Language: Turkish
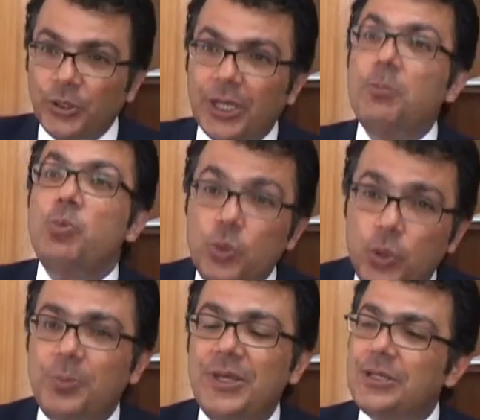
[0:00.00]
onların
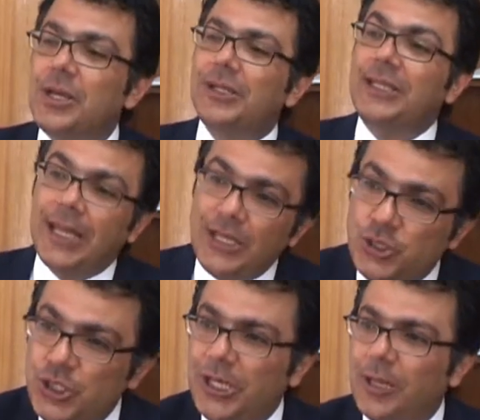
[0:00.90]
büyük bir
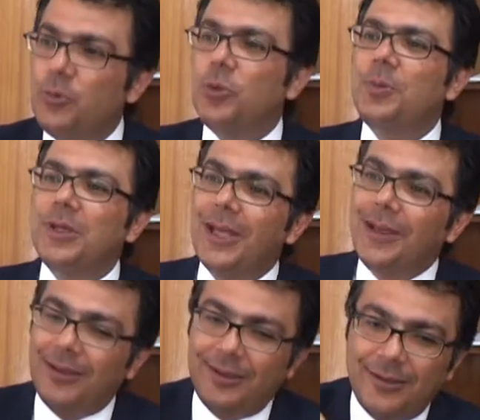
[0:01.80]
direnciyle, büyük bir
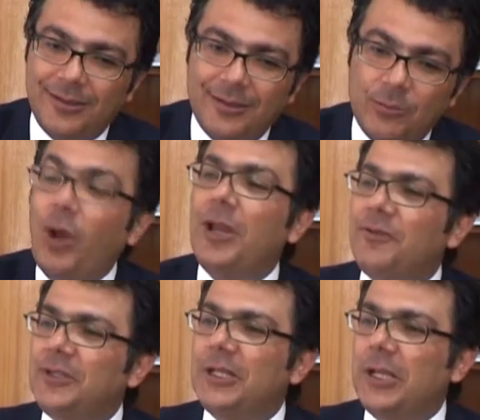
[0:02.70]
e,
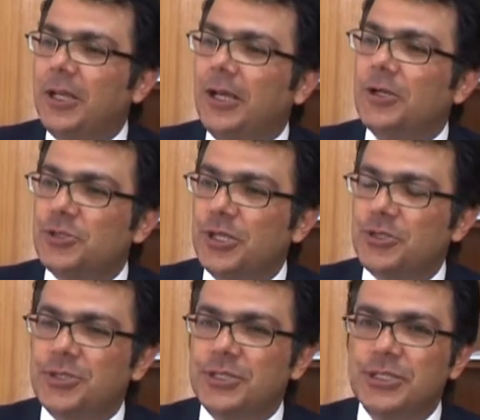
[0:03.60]
muhalefetiyle
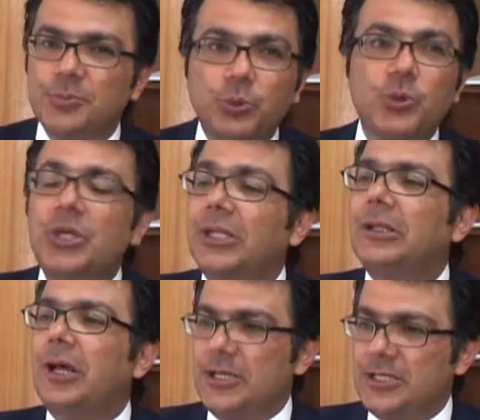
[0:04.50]
karşılaşırsınız. Bu
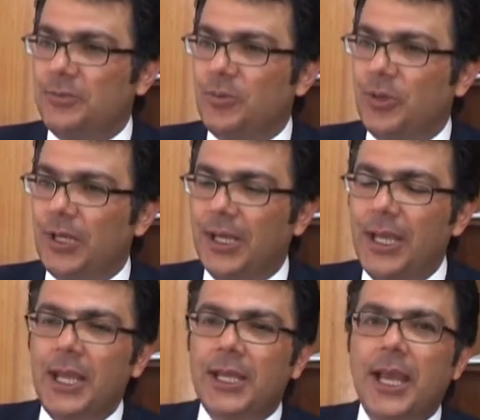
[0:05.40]
dünyada da artık böyle.
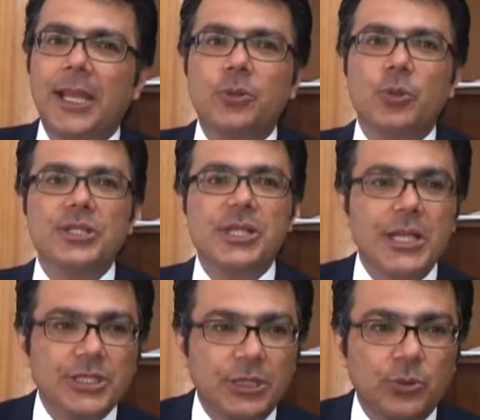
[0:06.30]
Yani
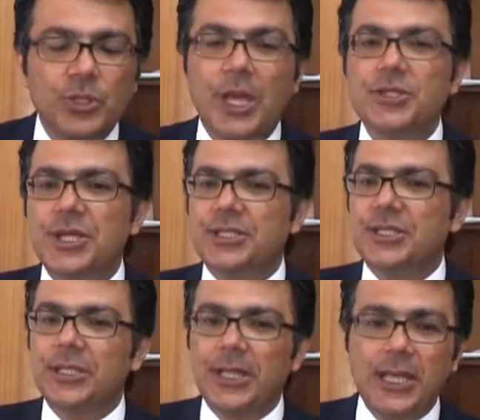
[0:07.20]
küreselleşen dünya
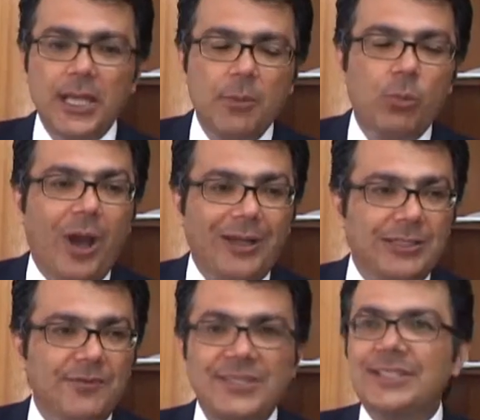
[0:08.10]
içerisinde bu
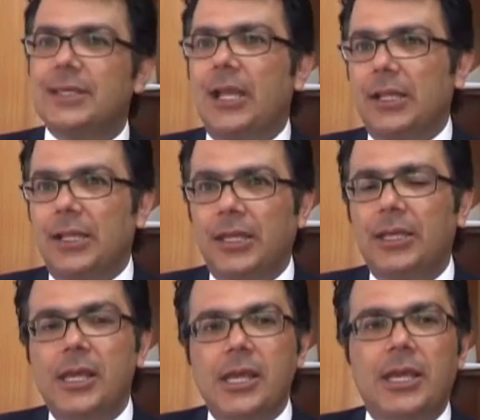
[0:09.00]
aktivist
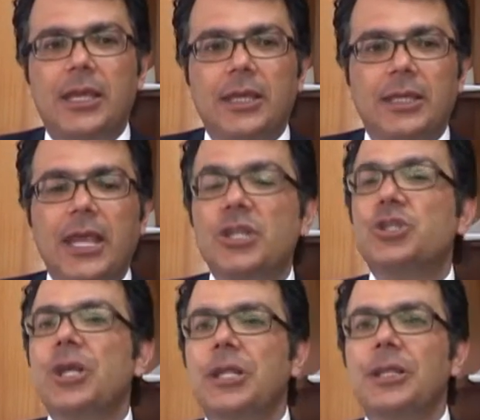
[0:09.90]
gelenek, e,
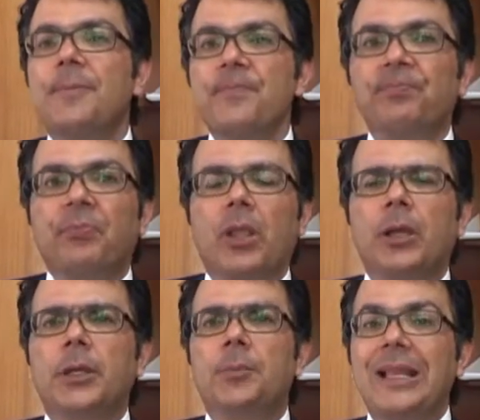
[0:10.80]
gençlerin
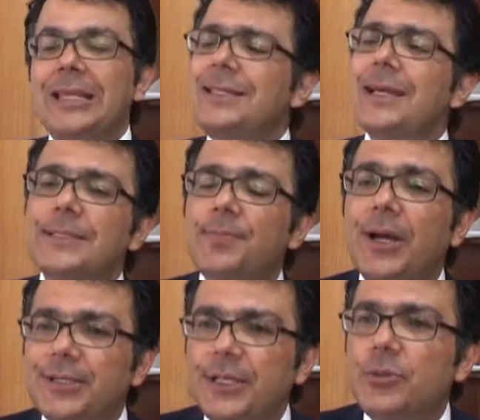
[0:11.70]
ee, belli siyasi
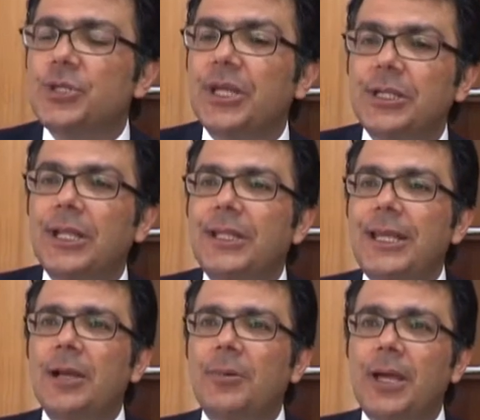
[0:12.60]
partiler üzerinden
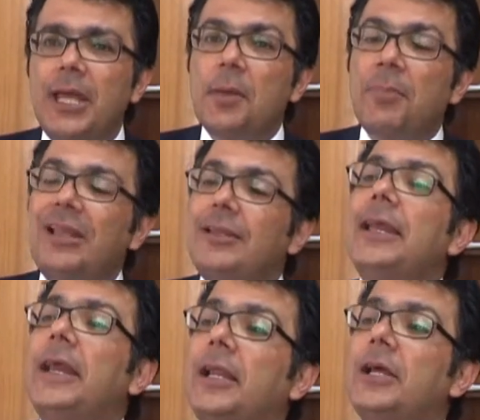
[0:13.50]
değil ama belli
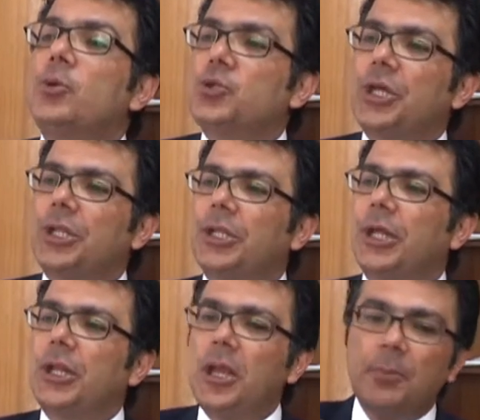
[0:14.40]
değerler
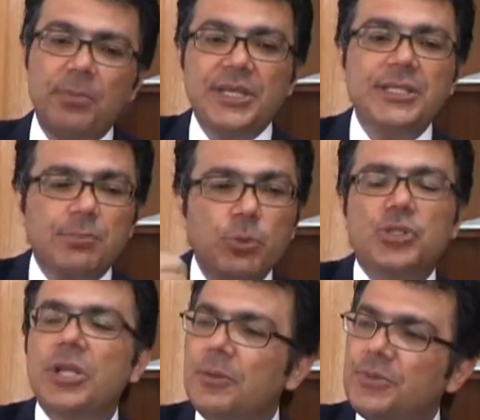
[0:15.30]
üzerinden. Biz
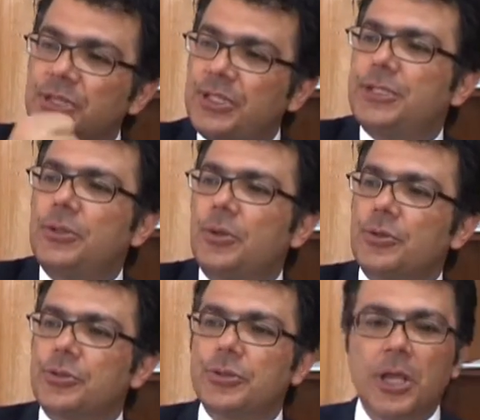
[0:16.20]
burslarımızı
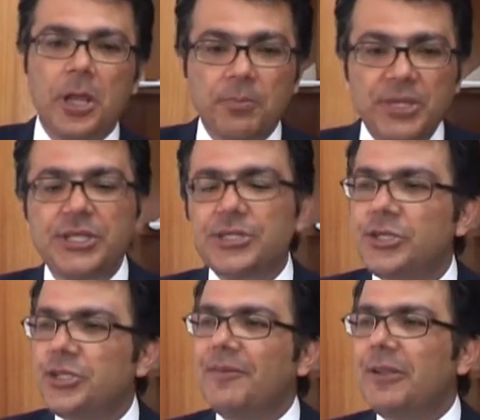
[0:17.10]
istiyoruz.
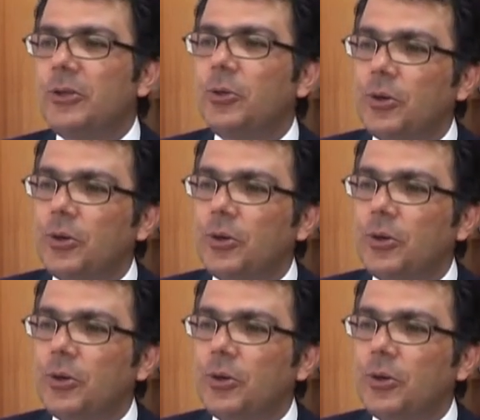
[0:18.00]
Biz çevrenin